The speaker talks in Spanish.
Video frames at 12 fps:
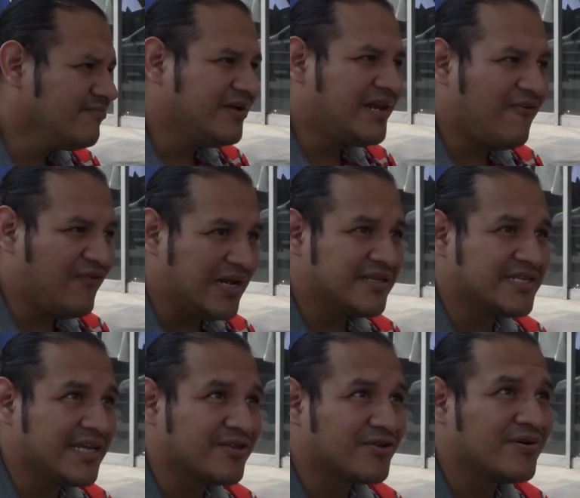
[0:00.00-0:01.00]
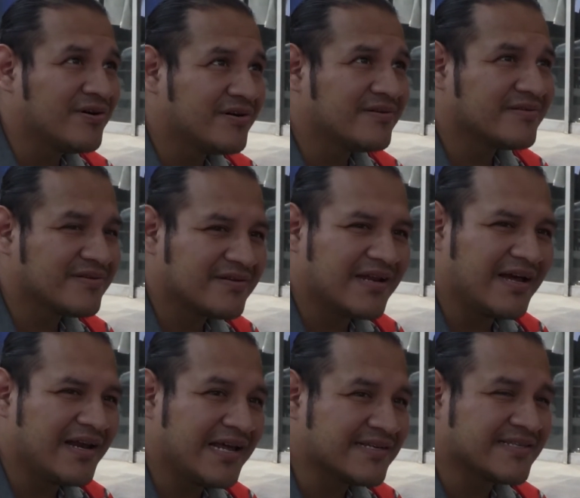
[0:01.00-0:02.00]
Pues la felicito,
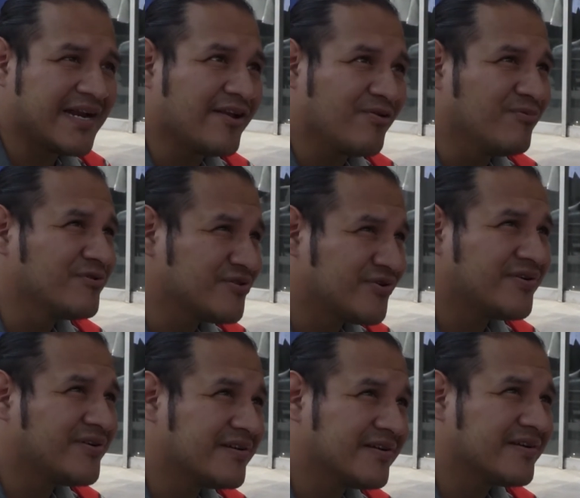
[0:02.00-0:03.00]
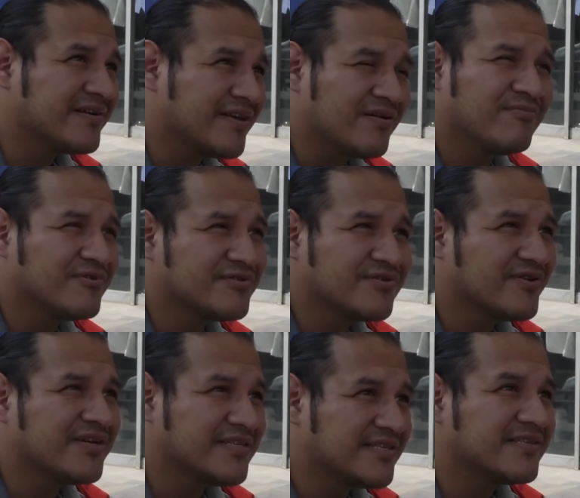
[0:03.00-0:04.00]
la extraño mucho, quiero mucho,
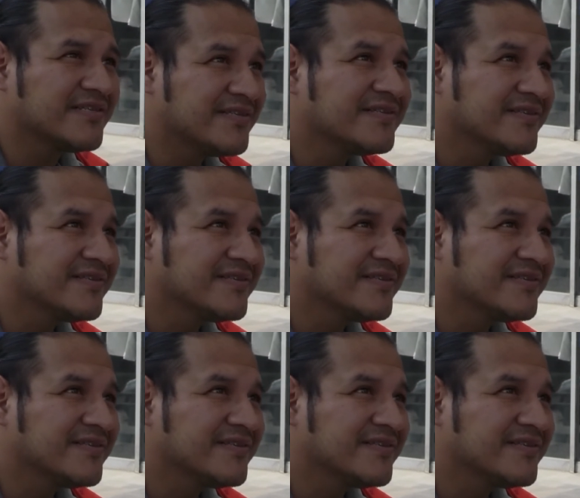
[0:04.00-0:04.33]
cosas así.